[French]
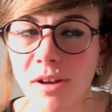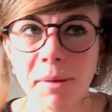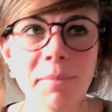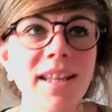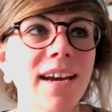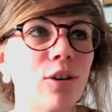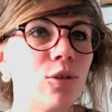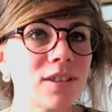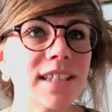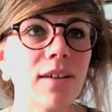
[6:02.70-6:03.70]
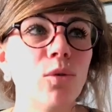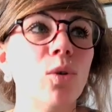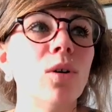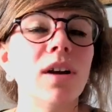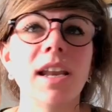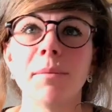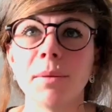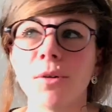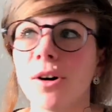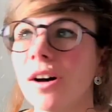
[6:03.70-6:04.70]
la même manière le cerveau, la
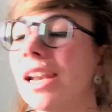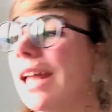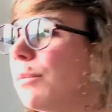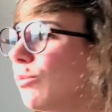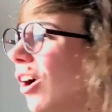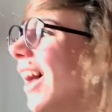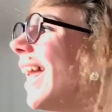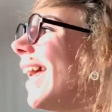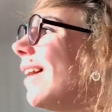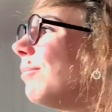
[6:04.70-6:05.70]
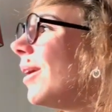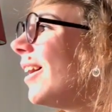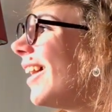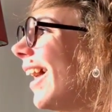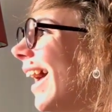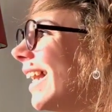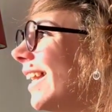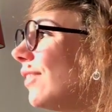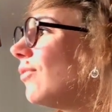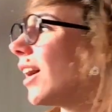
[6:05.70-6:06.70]
mémoire, la mémoire aime
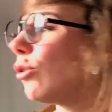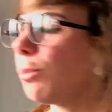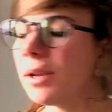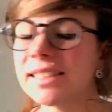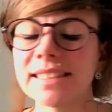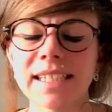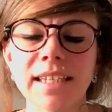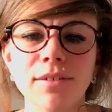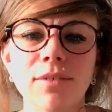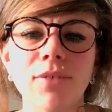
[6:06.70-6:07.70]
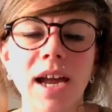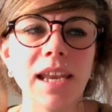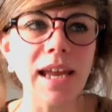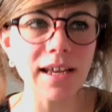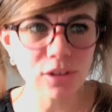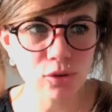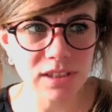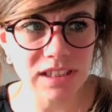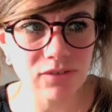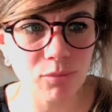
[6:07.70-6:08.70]
aller vers le plaisir. Il va aller
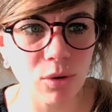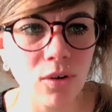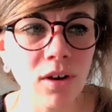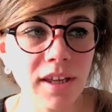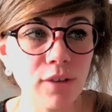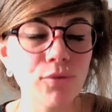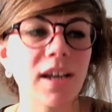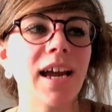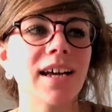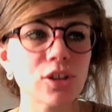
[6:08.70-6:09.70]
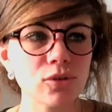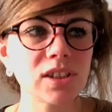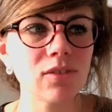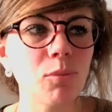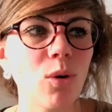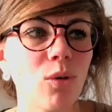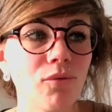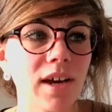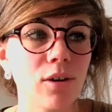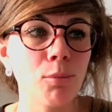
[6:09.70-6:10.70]
intuitivement, ils vont aller intuitivement
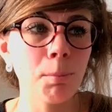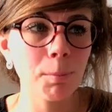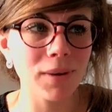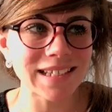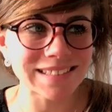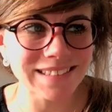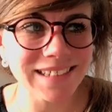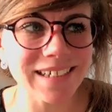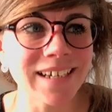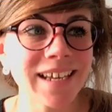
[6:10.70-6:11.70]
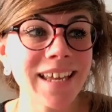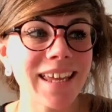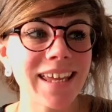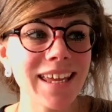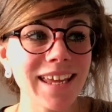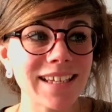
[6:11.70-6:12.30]
vers le plaisir et